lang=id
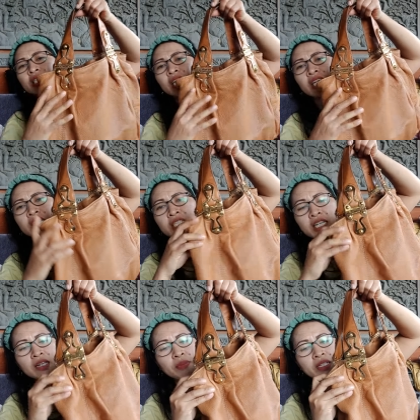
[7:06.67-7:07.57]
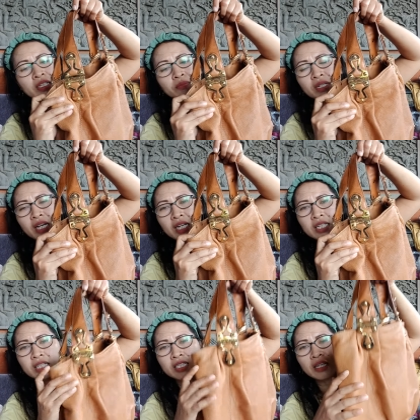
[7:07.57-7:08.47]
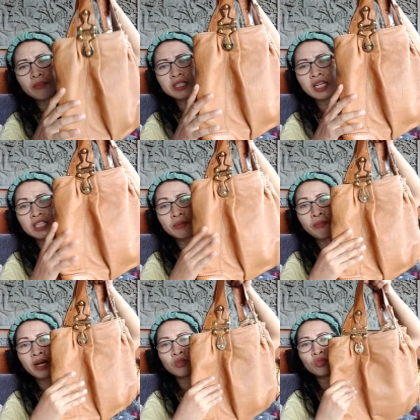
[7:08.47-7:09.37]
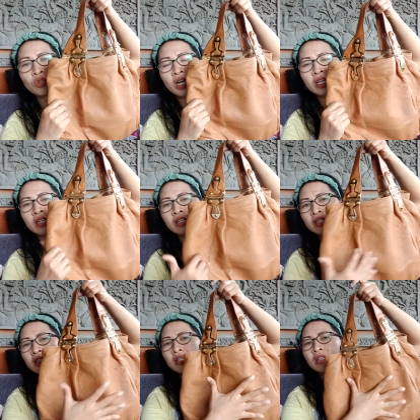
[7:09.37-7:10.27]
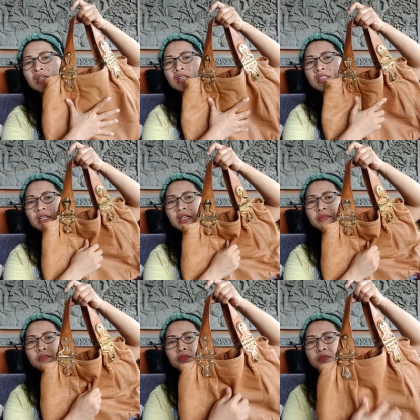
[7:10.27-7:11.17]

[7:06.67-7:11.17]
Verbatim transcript: saya kasih tali panjang pengganti sama saya sepa dulu kak ya cakep